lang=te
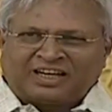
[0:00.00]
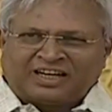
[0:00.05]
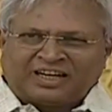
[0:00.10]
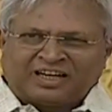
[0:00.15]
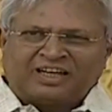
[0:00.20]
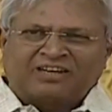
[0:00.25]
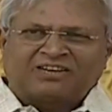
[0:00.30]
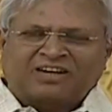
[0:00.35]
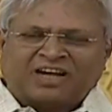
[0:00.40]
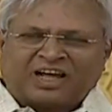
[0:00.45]

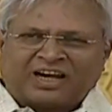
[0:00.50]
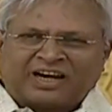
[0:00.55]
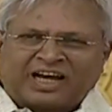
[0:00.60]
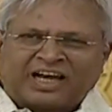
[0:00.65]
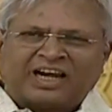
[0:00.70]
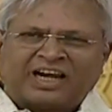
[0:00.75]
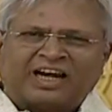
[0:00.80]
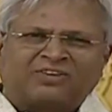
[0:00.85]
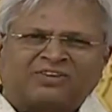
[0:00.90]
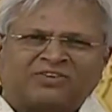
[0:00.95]
నేను
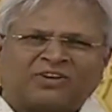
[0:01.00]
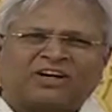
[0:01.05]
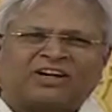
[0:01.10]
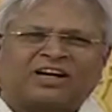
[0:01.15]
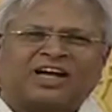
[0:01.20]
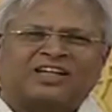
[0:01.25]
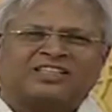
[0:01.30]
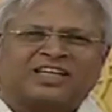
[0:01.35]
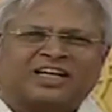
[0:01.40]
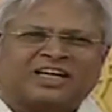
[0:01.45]
నాలాంటి వాళ్ళు
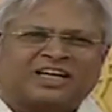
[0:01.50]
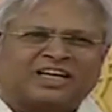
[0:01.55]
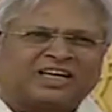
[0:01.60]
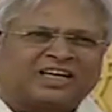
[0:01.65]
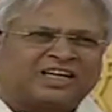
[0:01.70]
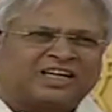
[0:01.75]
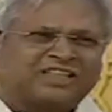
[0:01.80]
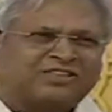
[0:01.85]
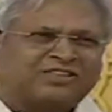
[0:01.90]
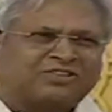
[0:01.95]
రాజశేఖర రెడ్డి
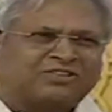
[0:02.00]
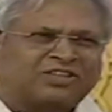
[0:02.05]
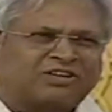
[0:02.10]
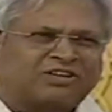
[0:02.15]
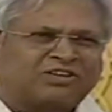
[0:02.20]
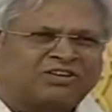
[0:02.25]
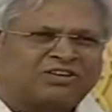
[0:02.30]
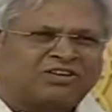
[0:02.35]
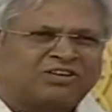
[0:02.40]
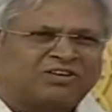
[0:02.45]
గారి
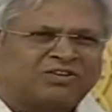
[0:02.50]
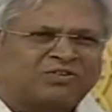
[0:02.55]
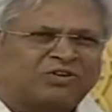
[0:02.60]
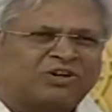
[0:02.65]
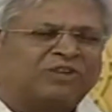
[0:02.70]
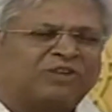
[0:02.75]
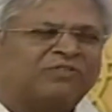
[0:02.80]
జీవితంలో కొన్ని